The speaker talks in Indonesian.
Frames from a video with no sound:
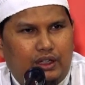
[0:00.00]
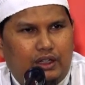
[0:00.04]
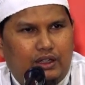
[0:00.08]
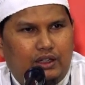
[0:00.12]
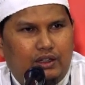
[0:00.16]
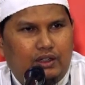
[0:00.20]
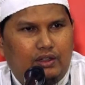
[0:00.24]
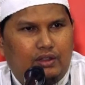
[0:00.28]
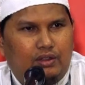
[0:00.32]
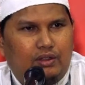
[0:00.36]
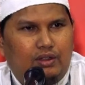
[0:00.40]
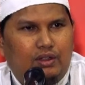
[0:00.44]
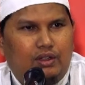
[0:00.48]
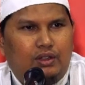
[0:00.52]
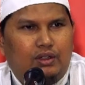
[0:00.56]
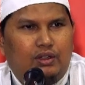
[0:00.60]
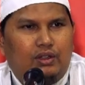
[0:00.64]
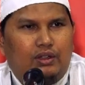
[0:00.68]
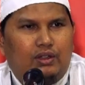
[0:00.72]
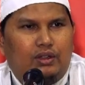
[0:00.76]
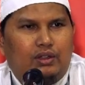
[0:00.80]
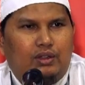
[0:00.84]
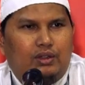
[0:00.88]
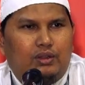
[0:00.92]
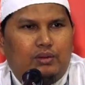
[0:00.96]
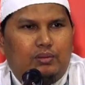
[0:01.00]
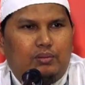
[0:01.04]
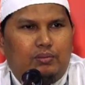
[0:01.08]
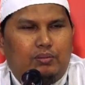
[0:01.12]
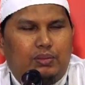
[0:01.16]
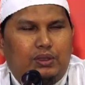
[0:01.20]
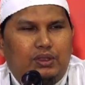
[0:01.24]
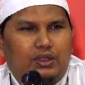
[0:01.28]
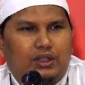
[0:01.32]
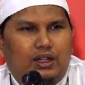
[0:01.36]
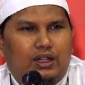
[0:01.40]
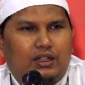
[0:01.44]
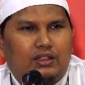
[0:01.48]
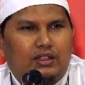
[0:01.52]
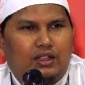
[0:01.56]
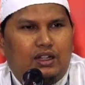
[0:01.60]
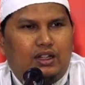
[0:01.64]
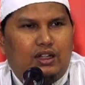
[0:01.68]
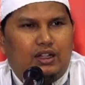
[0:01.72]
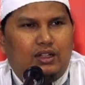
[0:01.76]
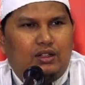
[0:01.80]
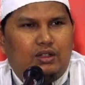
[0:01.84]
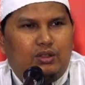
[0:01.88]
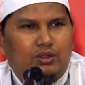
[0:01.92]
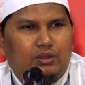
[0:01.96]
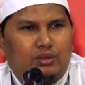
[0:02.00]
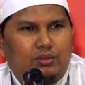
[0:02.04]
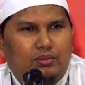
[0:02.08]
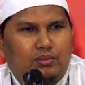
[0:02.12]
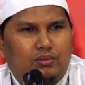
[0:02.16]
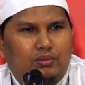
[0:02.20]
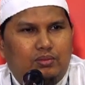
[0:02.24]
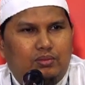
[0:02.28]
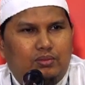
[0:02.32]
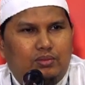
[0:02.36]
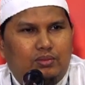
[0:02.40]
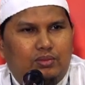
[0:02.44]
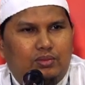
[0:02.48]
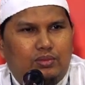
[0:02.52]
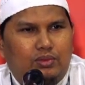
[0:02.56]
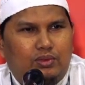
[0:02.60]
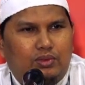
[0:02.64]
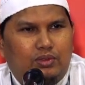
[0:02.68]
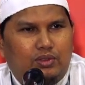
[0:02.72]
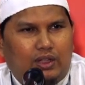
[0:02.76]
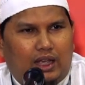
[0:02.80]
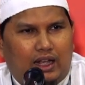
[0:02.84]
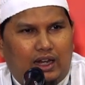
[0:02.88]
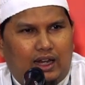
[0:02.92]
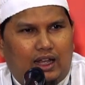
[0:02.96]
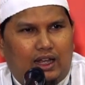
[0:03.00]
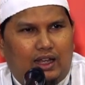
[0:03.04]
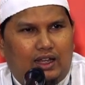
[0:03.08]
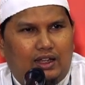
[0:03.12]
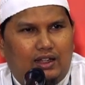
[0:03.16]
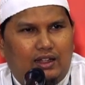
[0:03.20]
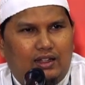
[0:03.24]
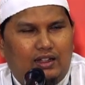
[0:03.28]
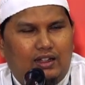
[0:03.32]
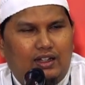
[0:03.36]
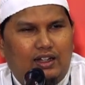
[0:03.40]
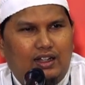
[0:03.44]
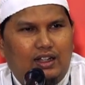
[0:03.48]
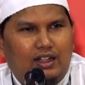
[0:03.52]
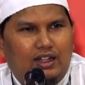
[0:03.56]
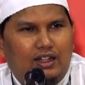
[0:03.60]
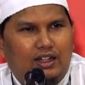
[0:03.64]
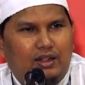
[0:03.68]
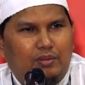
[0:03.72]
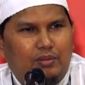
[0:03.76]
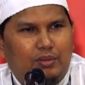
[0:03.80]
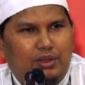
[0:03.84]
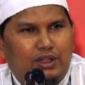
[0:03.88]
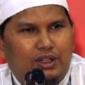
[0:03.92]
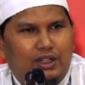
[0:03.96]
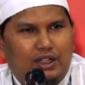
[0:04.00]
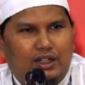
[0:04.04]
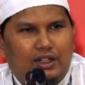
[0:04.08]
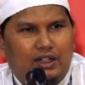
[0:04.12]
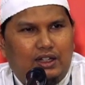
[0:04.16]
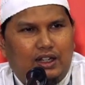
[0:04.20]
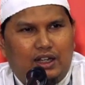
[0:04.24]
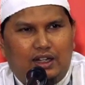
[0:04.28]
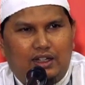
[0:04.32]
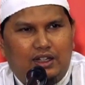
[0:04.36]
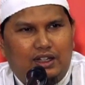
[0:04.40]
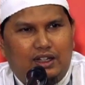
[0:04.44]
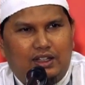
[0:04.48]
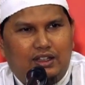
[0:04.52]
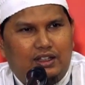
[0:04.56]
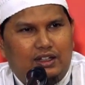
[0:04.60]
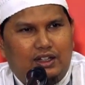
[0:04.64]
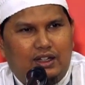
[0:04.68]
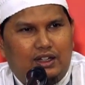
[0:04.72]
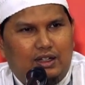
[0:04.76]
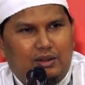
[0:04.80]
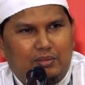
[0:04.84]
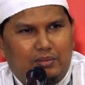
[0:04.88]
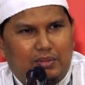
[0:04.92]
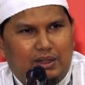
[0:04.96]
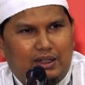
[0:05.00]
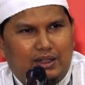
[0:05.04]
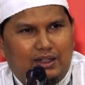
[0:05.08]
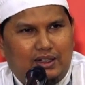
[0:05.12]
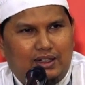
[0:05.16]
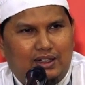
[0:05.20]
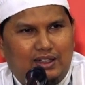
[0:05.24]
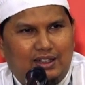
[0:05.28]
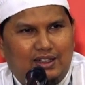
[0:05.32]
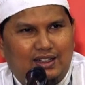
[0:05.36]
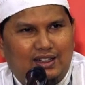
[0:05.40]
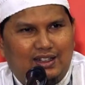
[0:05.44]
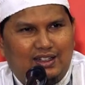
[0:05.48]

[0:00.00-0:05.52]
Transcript: Ya. Penjelasan antum salah dengan demikian hadiah tidak dapat ya.